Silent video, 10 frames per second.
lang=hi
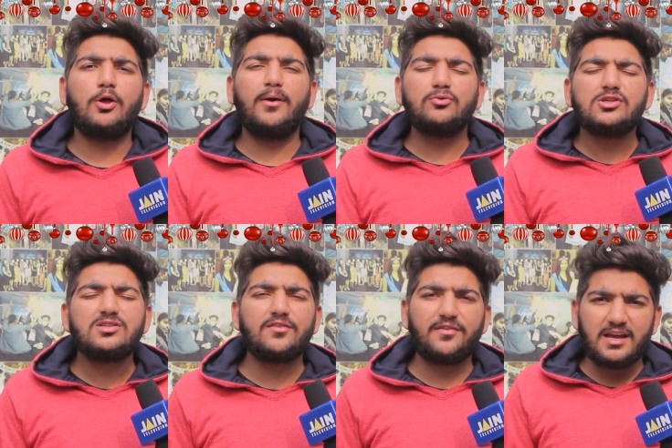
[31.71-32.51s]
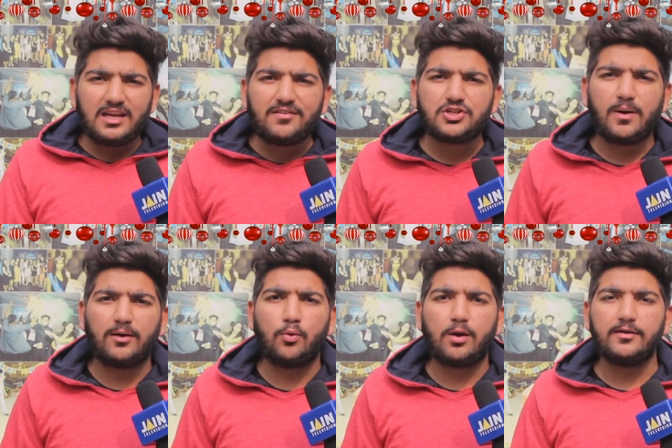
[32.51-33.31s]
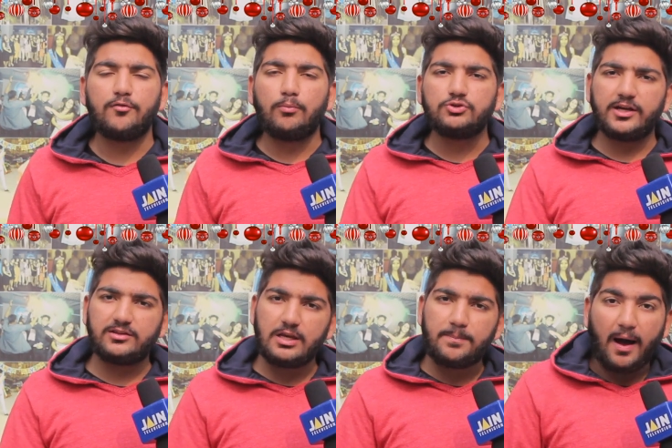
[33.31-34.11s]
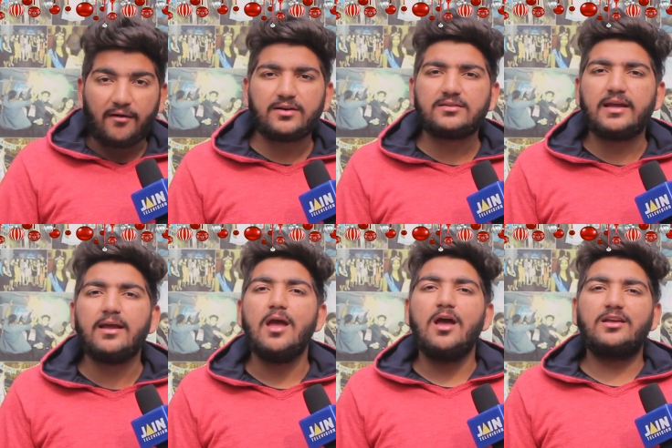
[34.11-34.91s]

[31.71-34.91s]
तो मैं उनसे सिर्फ एक ही विश मांगूंगा कि वो मुझे इतनी पावर दे